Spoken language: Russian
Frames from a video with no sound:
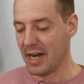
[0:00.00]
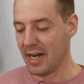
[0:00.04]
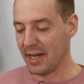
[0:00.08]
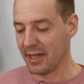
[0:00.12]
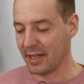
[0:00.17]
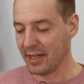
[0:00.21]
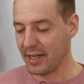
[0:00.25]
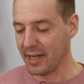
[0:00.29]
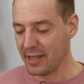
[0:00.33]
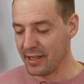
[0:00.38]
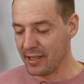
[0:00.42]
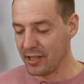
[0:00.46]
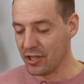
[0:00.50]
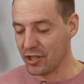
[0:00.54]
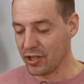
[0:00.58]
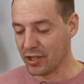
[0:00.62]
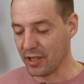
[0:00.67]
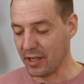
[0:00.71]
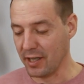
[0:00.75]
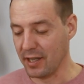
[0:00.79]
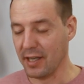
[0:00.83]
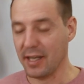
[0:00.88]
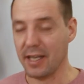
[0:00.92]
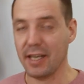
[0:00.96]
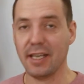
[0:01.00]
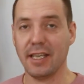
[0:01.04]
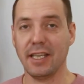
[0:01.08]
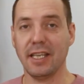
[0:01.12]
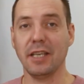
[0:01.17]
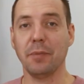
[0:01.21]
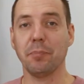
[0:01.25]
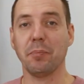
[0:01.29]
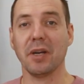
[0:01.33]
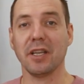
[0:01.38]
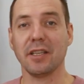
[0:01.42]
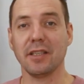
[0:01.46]
органично
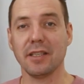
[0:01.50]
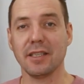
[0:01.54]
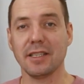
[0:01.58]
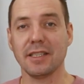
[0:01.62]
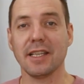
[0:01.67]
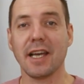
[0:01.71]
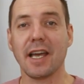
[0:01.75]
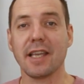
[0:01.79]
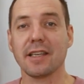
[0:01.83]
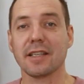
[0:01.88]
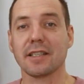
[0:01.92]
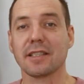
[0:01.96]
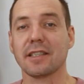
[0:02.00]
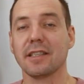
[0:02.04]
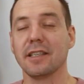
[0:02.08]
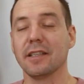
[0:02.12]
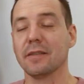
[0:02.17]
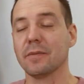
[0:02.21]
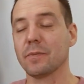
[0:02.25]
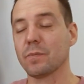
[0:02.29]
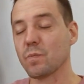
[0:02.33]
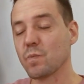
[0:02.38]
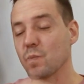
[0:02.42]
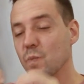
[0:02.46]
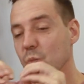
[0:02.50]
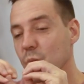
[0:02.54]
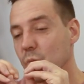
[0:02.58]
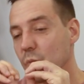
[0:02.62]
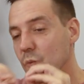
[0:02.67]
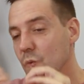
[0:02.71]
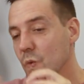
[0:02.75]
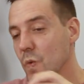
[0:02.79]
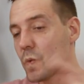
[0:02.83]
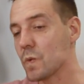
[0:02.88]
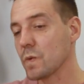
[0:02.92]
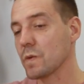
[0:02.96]
и по-дизайнерски
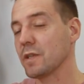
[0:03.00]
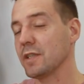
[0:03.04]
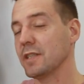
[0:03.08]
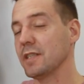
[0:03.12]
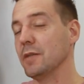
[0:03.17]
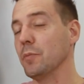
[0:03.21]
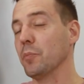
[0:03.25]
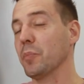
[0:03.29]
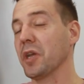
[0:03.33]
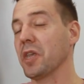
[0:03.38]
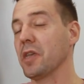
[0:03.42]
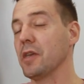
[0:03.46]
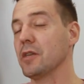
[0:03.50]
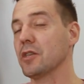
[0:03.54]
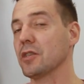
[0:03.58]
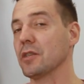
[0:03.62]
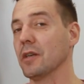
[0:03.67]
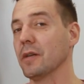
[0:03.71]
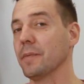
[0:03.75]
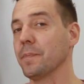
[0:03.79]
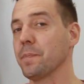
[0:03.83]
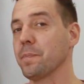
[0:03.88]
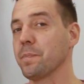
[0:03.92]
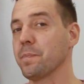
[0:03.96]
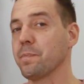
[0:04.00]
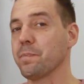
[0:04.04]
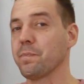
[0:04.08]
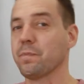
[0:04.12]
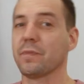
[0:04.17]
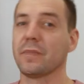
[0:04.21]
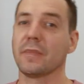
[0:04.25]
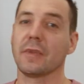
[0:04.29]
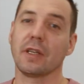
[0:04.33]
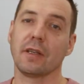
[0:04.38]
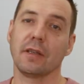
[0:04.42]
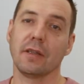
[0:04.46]
симпатично.
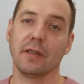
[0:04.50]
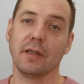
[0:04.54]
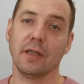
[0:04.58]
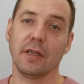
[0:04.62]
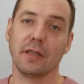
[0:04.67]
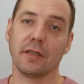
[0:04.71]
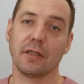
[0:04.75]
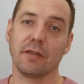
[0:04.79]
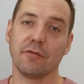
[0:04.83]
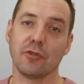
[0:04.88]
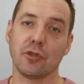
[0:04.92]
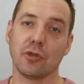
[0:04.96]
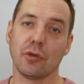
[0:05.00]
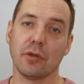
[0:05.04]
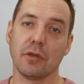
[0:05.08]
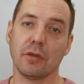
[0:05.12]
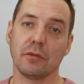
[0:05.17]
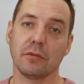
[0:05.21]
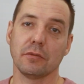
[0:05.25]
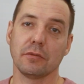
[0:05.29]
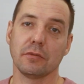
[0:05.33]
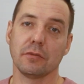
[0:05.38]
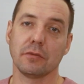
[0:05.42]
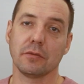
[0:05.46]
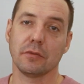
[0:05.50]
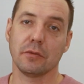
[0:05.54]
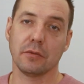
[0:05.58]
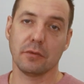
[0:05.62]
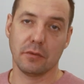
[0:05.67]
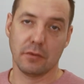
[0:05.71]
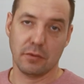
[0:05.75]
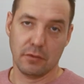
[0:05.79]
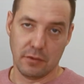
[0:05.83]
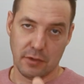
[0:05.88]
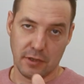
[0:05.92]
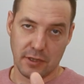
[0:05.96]
На этом все.
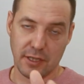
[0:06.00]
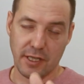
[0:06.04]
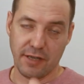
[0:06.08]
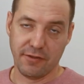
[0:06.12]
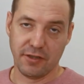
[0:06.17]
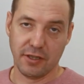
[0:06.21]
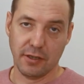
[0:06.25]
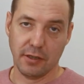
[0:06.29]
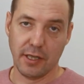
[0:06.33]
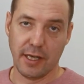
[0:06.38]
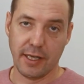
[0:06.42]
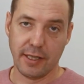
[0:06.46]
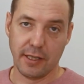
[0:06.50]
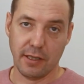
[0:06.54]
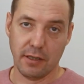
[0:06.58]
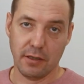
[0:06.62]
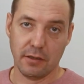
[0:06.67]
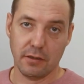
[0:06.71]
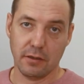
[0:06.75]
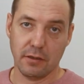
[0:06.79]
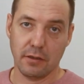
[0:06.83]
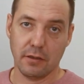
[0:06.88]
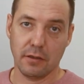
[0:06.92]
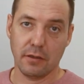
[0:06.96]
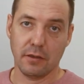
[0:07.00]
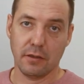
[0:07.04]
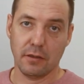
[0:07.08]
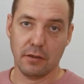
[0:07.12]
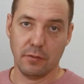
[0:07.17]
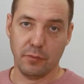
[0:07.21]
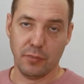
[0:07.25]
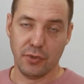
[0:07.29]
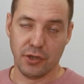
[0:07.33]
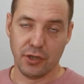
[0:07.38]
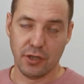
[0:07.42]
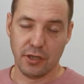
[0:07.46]
Ставьте лайки,
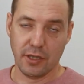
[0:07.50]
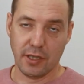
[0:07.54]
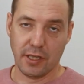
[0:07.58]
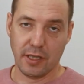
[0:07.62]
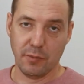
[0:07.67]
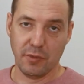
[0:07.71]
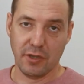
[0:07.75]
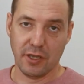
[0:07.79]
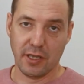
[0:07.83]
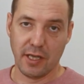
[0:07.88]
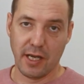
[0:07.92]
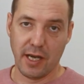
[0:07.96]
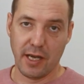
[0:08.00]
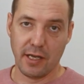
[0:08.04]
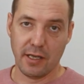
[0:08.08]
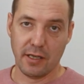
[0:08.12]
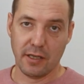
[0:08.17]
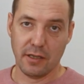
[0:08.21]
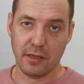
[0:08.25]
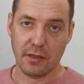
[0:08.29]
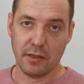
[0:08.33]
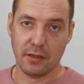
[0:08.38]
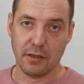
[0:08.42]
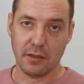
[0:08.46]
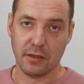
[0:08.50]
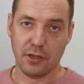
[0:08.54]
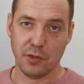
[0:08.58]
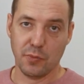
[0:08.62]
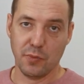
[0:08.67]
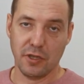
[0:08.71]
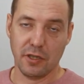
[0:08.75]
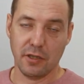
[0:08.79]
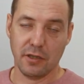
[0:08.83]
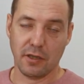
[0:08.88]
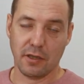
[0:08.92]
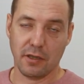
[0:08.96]
пишите комментарии,
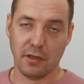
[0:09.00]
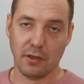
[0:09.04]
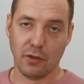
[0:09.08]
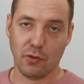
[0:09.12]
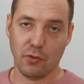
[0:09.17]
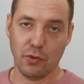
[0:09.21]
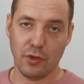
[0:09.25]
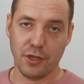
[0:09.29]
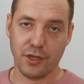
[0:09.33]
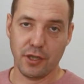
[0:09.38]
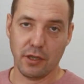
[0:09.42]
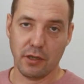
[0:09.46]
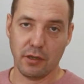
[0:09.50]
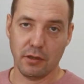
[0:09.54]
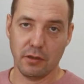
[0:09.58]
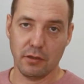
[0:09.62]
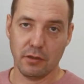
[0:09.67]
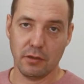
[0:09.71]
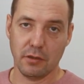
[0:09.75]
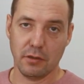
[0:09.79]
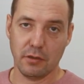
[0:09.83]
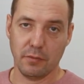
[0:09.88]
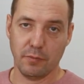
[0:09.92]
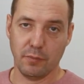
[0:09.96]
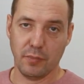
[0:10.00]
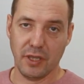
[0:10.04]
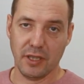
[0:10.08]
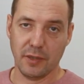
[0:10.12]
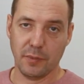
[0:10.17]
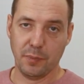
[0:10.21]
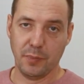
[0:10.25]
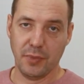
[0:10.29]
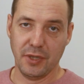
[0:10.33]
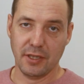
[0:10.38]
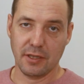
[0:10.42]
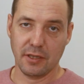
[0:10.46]
жмите на колокольчик,
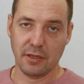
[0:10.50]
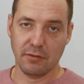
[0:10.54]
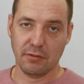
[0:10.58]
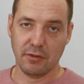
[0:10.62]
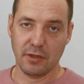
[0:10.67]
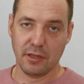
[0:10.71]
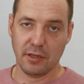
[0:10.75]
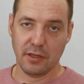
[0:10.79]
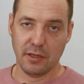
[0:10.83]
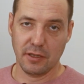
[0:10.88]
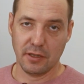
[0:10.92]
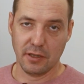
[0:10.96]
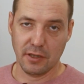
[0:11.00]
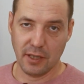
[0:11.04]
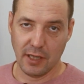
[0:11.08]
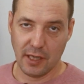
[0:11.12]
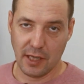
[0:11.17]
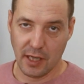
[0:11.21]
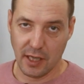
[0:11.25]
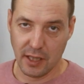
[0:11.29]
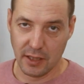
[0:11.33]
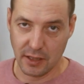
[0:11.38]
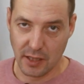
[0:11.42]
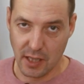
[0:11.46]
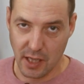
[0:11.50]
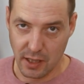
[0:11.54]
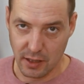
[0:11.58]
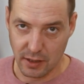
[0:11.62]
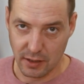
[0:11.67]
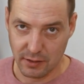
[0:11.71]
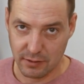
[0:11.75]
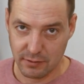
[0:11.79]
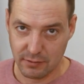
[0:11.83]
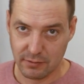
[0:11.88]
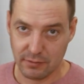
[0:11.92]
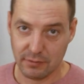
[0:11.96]
подписывайтесь на
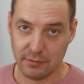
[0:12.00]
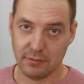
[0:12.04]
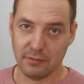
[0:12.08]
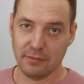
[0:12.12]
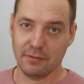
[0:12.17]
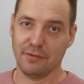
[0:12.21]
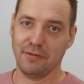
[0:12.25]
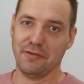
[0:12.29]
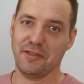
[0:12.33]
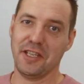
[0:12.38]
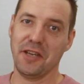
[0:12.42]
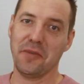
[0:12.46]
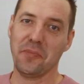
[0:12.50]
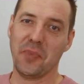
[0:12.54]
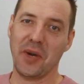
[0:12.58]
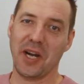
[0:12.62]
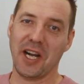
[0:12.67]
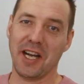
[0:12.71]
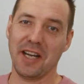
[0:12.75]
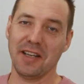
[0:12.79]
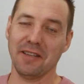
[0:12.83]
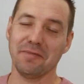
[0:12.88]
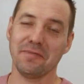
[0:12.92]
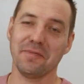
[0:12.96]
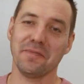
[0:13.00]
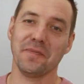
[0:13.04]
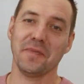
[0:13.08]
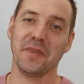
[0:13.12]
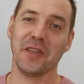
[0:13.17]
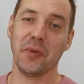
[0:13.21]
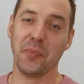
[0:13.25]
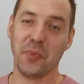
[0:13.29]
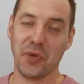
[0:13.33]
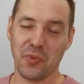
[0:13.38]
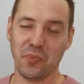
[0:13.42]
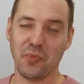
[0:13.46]
канал. Всем пока,
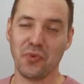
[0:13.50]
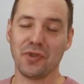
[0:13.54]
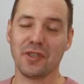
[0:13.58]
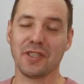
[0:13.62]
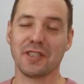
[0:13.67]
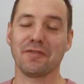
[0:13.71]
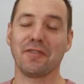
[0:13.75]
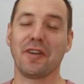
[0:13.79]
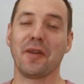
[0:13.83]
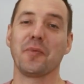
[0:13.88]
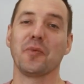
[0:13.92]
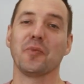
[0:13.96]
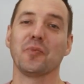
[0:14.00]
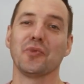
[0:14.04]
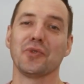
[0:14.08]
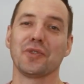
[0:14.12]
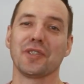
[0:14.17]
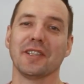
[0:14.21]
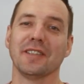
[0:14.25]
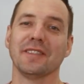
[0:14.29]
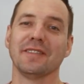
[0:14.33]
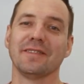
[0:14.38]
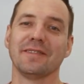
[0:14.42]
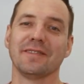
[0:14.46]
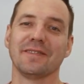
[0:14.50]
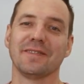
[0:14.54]
да пребудет с вами Муза.